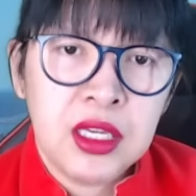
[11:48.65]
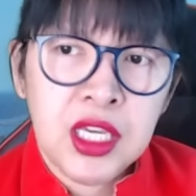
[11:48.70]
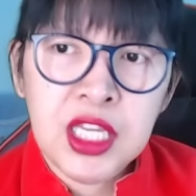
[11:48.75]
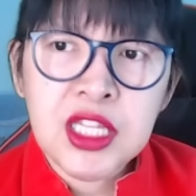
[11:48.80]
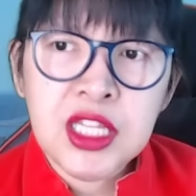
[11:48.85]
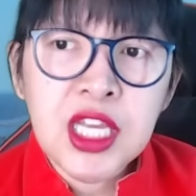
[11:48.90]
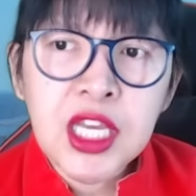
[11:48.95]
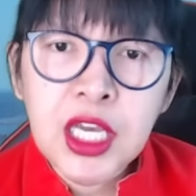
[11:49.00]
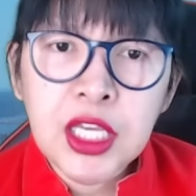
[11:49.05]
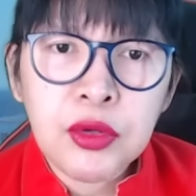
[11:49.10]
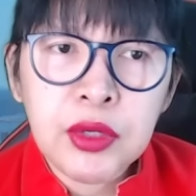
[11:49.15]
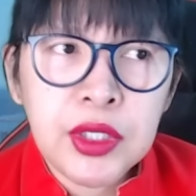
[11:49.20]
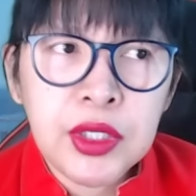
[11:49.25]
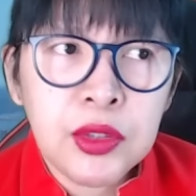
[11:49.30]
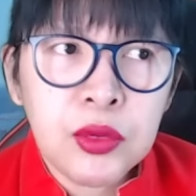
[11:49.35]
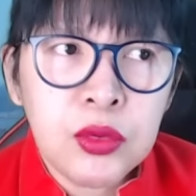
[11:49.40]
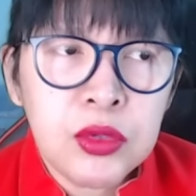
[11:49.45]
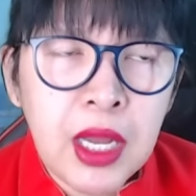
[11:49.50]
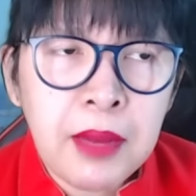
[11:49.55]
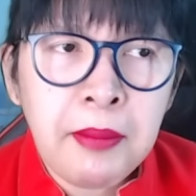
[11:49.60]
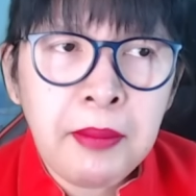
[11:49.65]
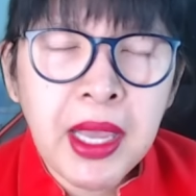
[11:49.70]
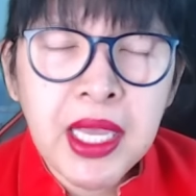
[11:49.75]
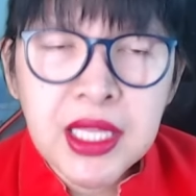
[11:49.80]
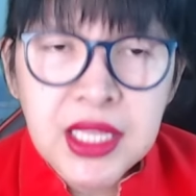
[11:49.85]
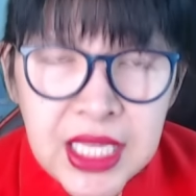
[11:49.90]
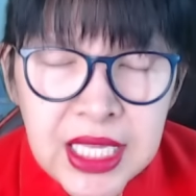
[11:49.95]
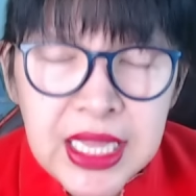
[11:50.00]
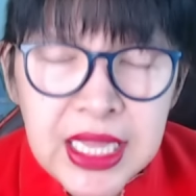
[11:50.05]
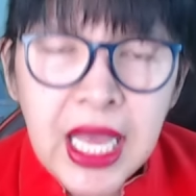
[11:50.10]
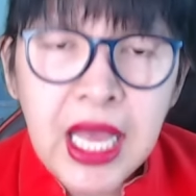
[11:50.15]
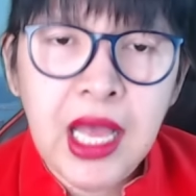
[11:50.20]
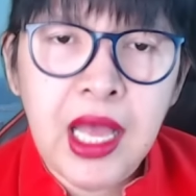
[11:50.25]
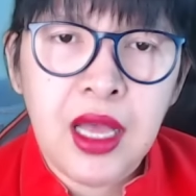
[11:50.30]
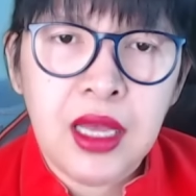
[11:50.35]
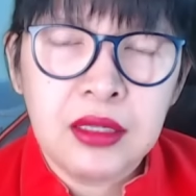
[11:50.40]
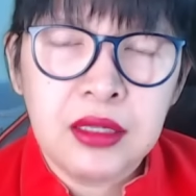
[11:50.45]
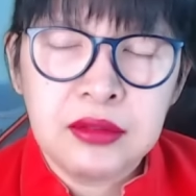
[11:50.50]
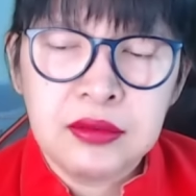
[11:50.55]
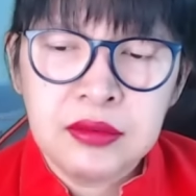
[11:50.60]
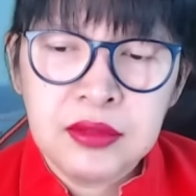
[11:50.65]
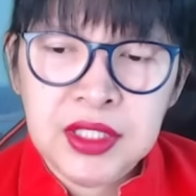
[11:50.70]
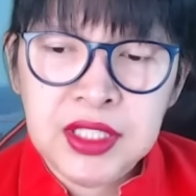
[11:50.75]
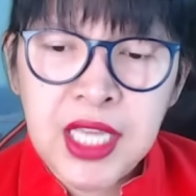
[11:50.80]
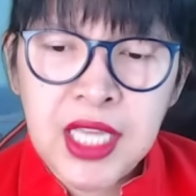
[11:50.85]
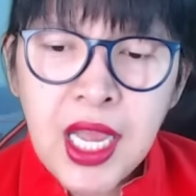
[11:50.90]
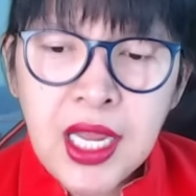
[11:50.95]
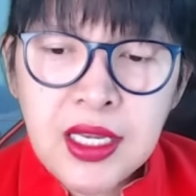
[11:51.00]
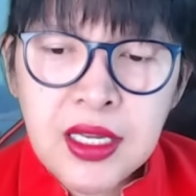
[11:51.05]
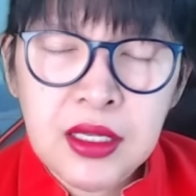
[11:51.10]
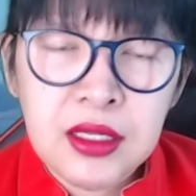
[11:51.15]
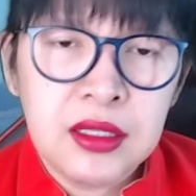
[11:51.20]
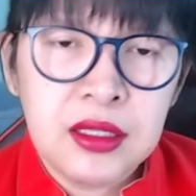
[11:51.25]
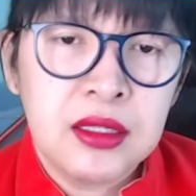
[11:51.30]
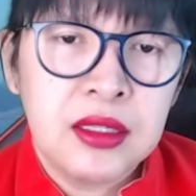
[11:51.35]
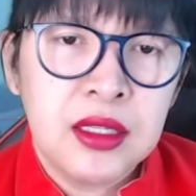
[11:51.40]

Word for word: Hindi kayo inuuna. Maynila, yan